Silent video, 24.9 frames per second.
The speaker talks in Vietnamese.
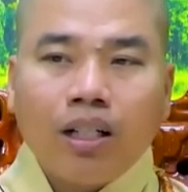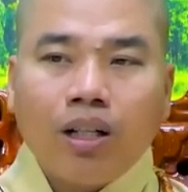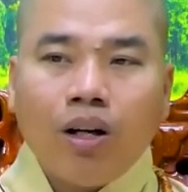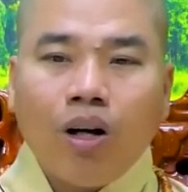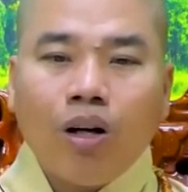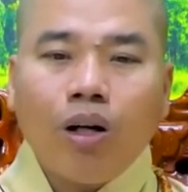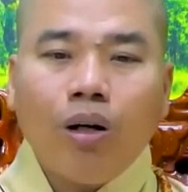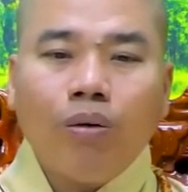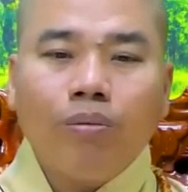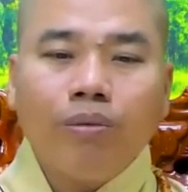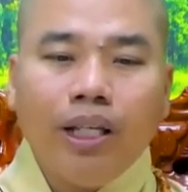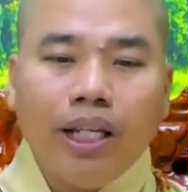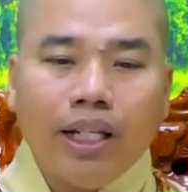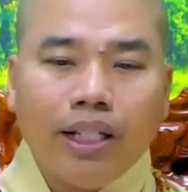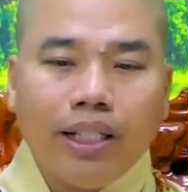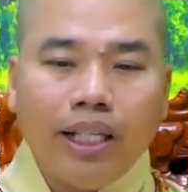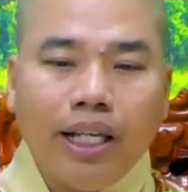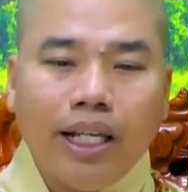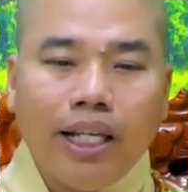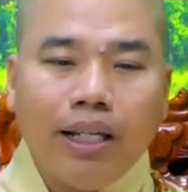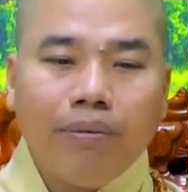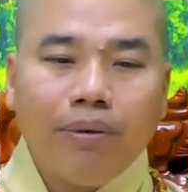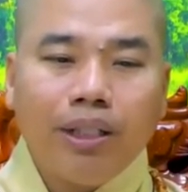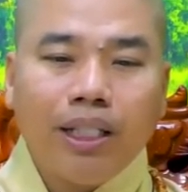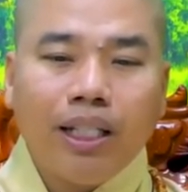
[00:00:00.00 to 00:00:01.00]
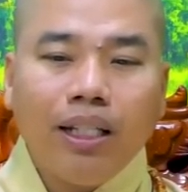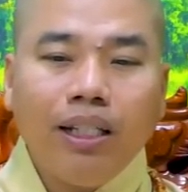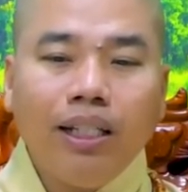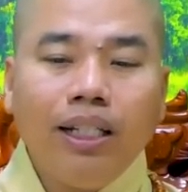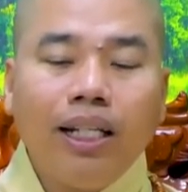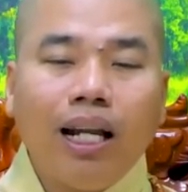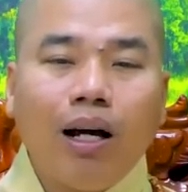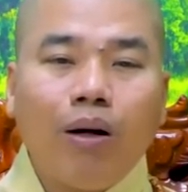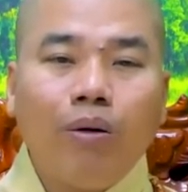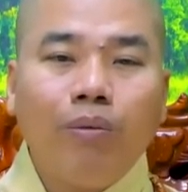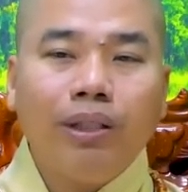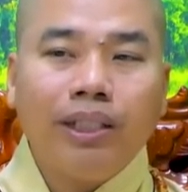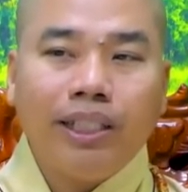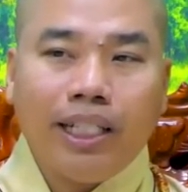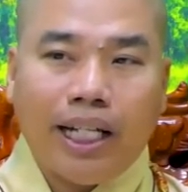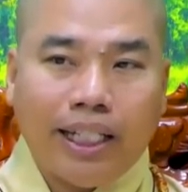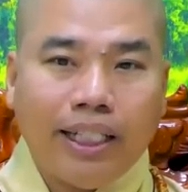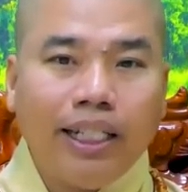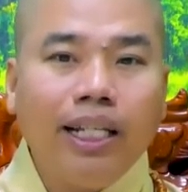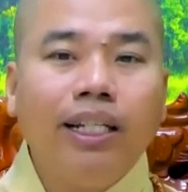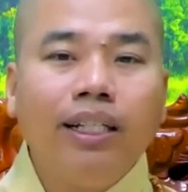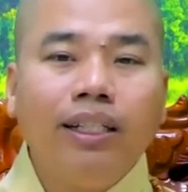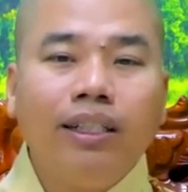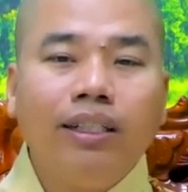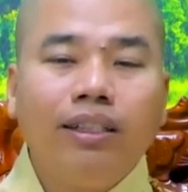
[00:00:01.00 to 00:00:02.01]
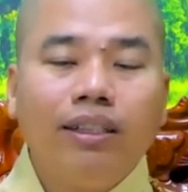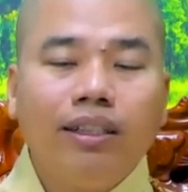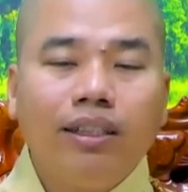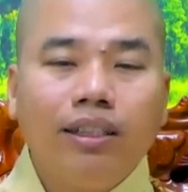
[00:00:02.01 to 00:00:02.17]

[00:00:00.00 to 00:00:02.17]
có công việc gì thì mình thích đi đâu mình chạy đi